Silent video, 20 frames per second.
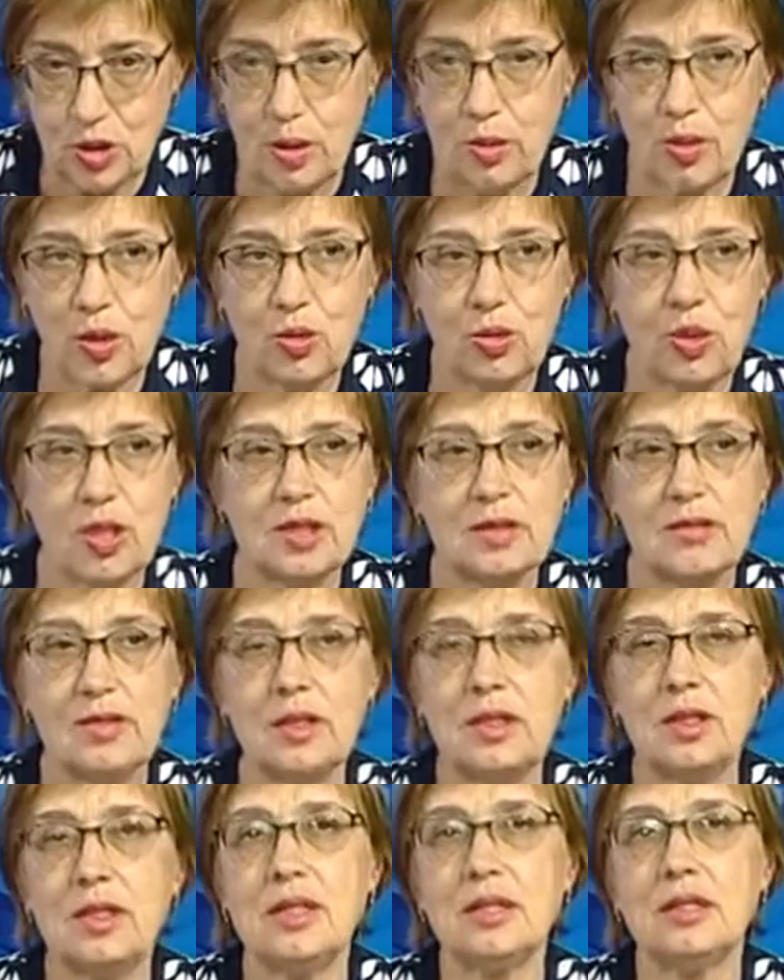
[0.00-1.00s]
Но я могу
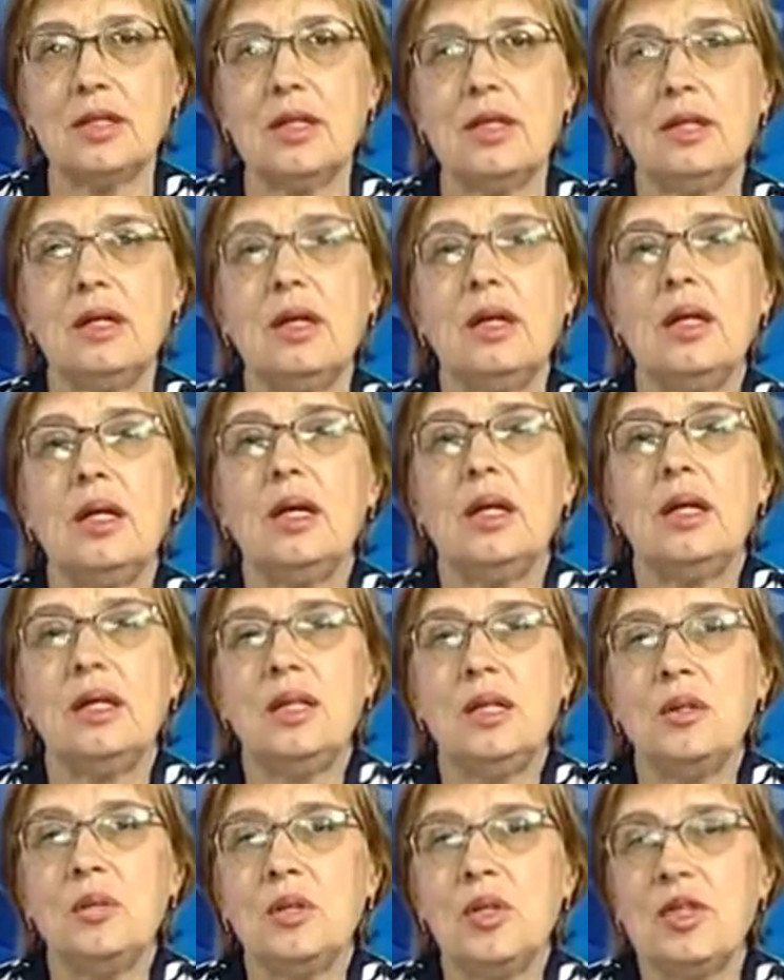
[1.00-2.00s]
назвать несколько
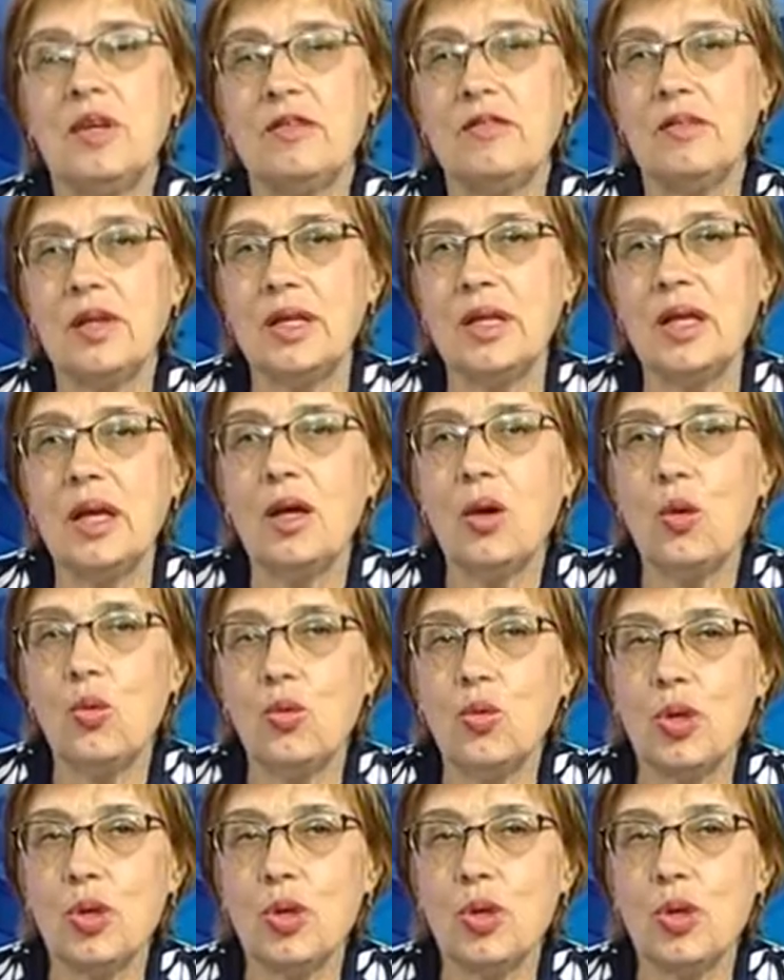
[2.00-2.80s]
наименований,